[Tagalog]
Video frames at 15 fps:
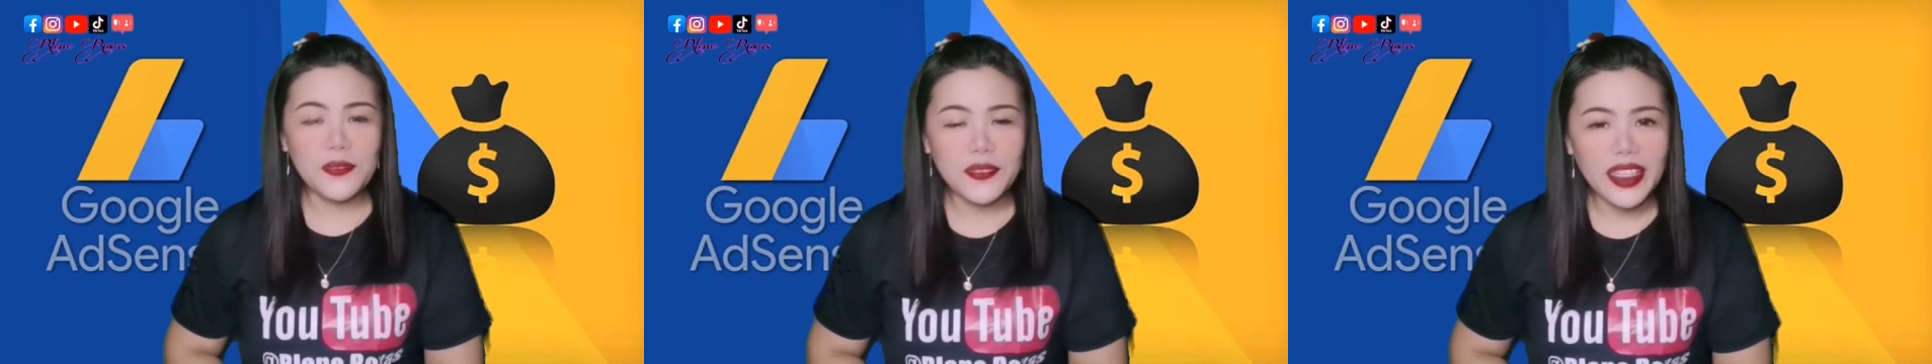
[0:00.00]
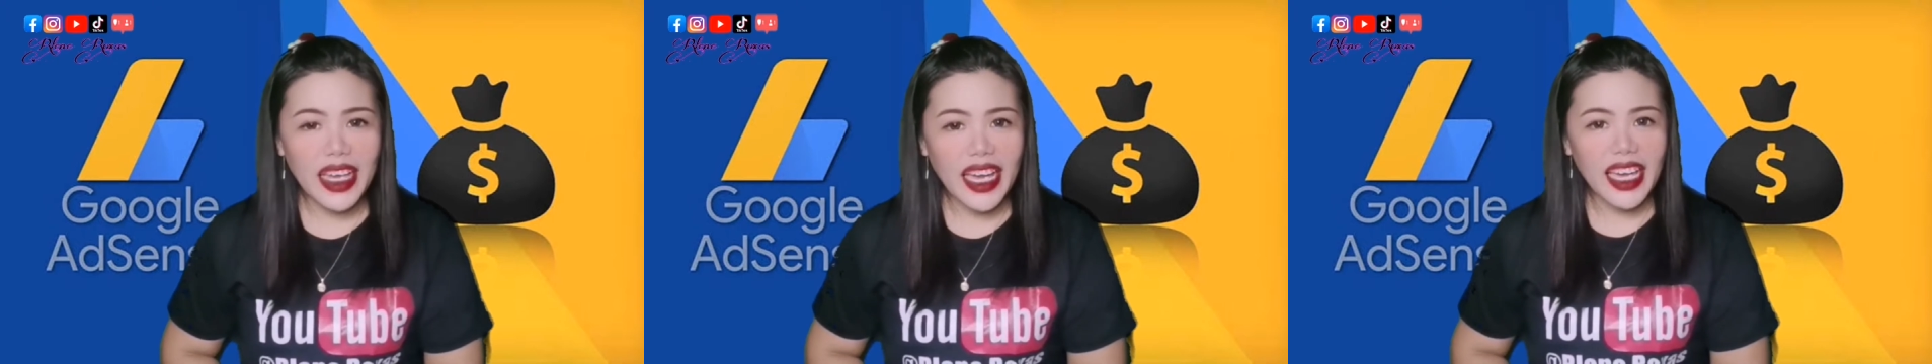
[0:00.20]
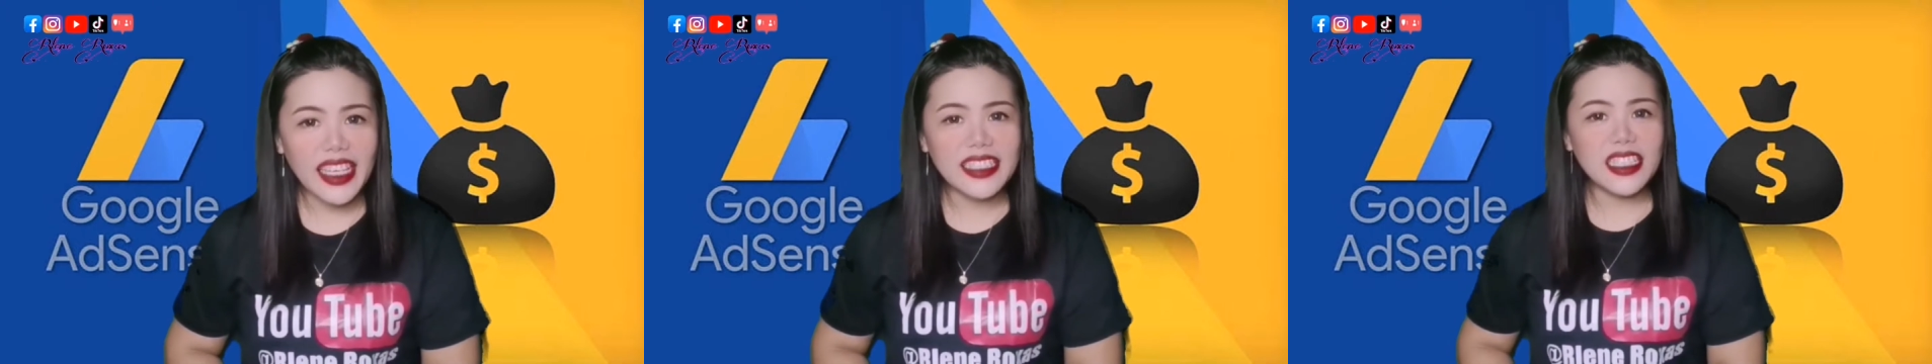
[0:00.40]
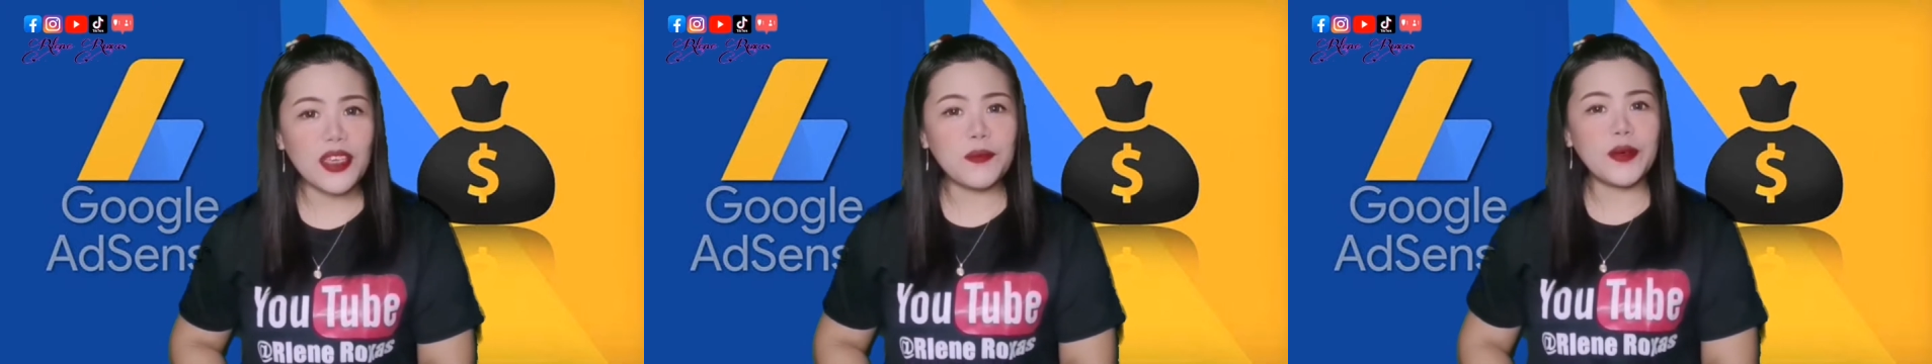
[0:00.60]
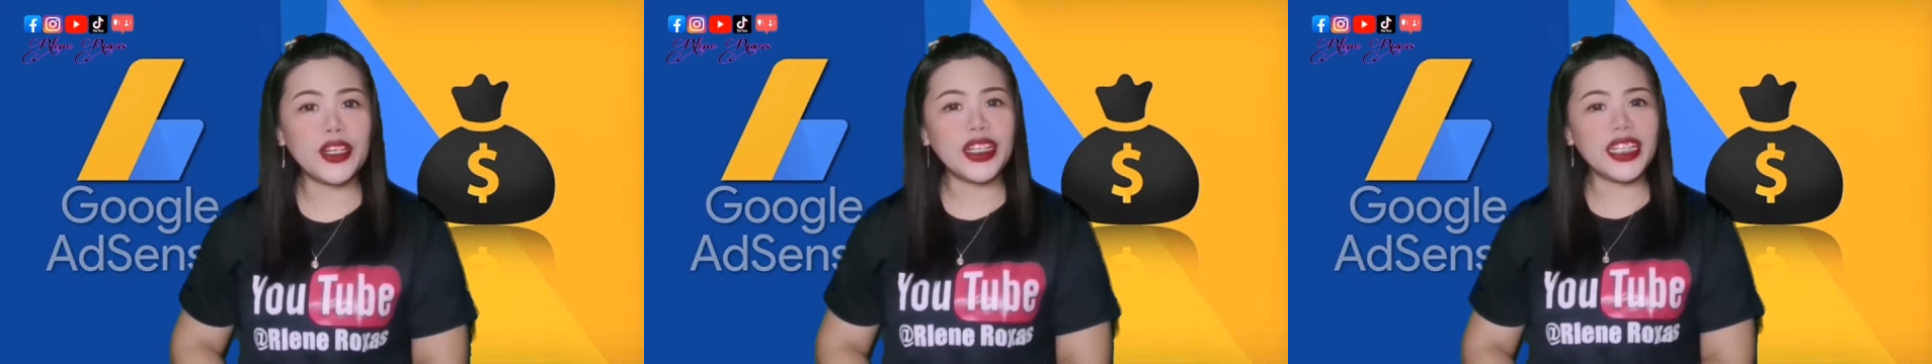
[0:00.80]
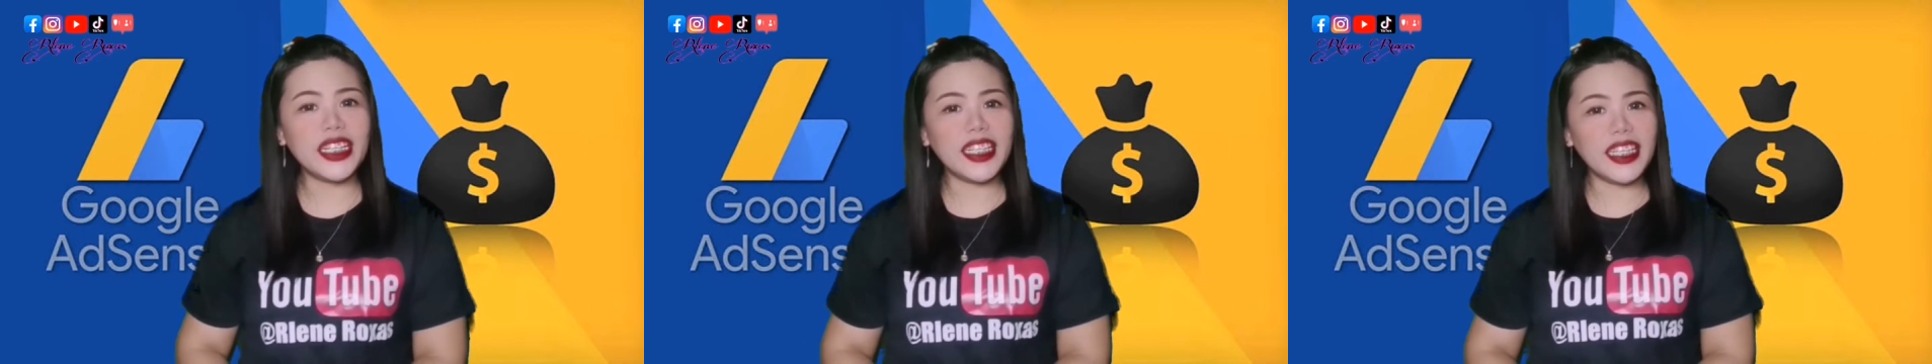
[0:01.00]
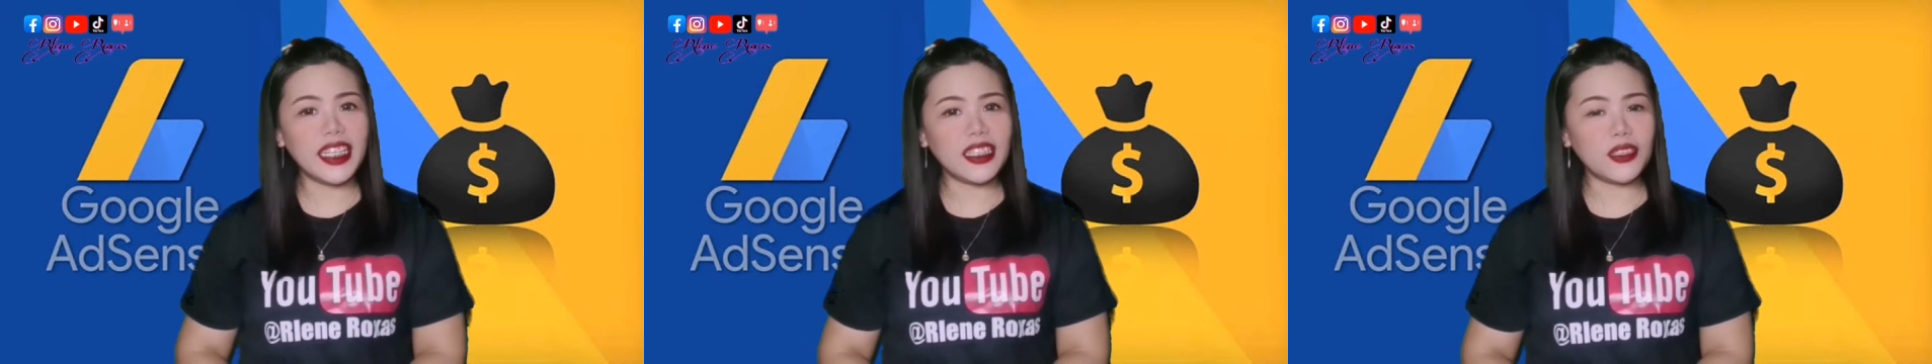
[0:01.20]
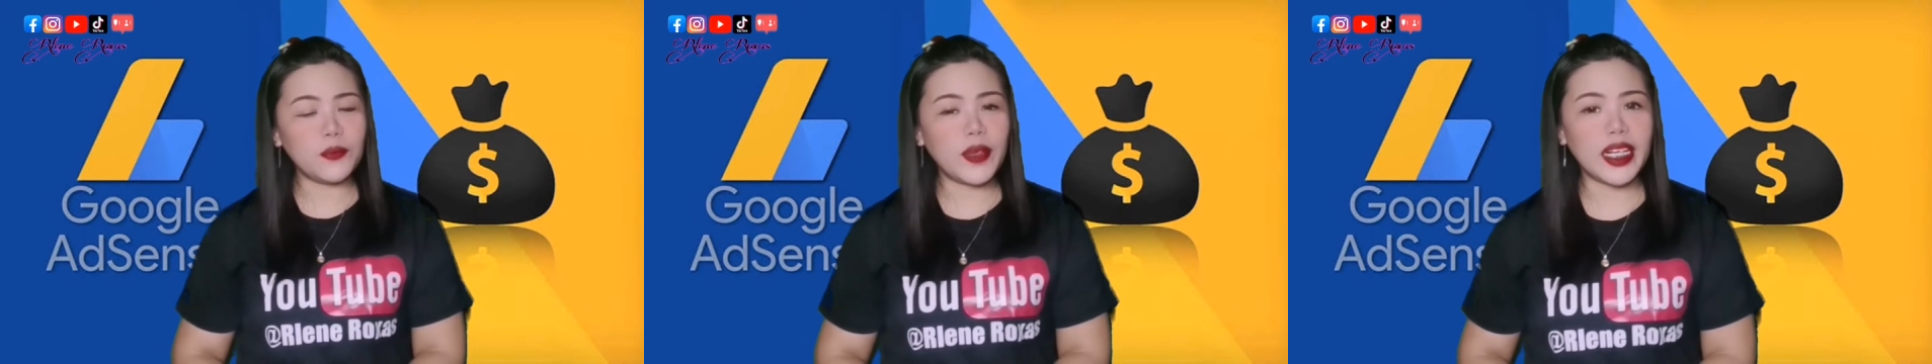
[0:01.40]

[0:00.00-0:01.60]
up guys? I'm Arlene and